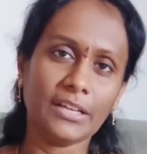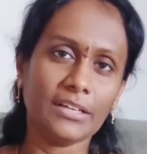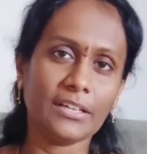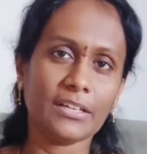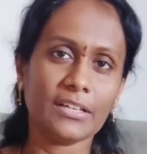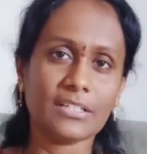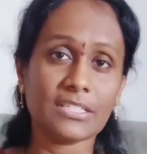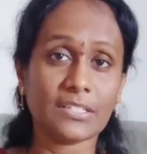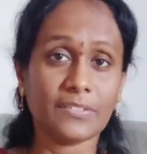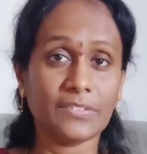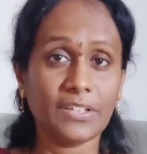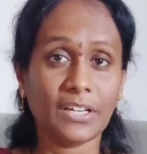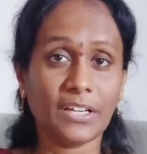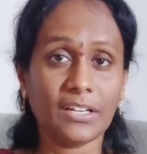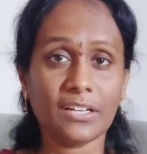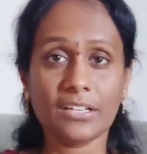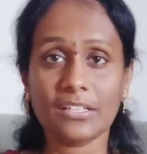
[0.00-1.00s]
ஹண்ட்ரட் செவன்
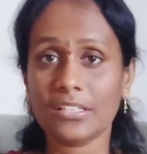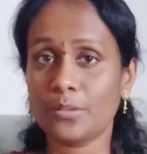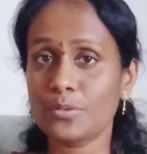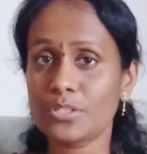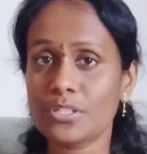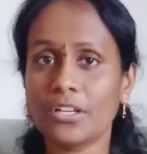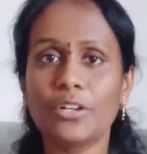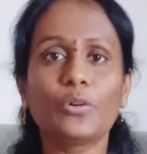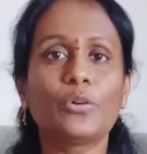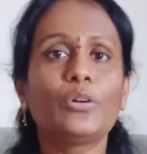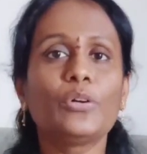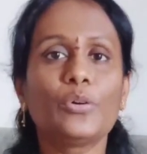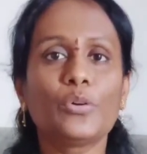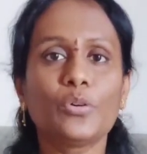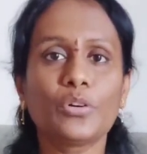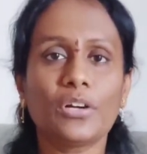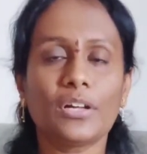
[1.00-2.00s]
ஹண்ட்ரட் தௌசண்டில் கூட
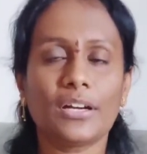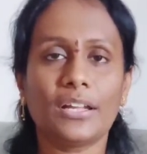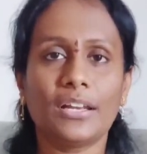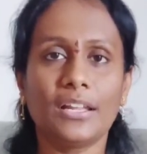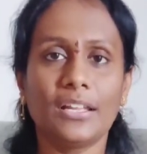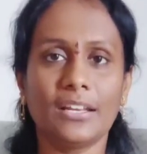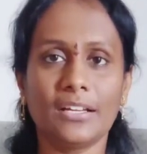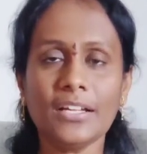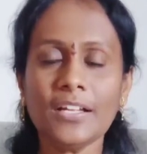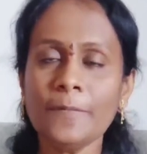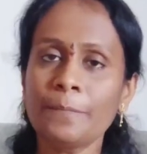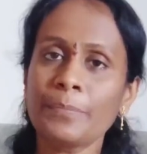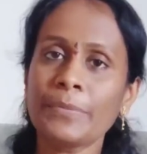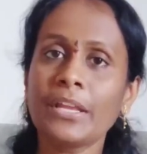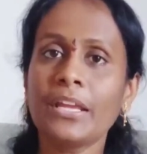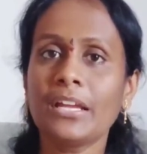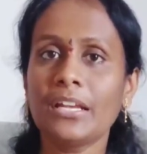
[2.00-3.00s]
குக்கு கிளாக்கெல்லாம் இருக்குது
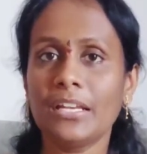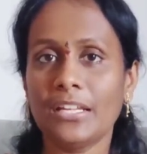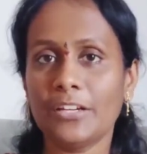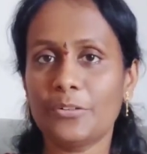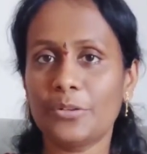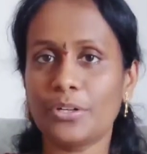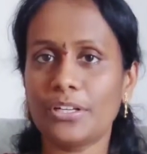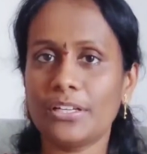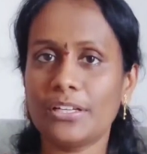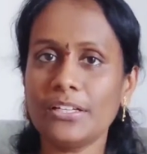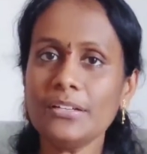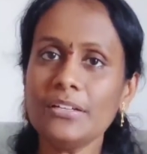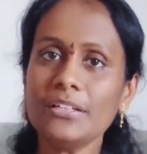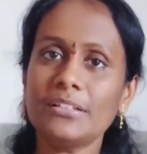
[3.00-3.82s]
நீங்கள் உங்களுக்கு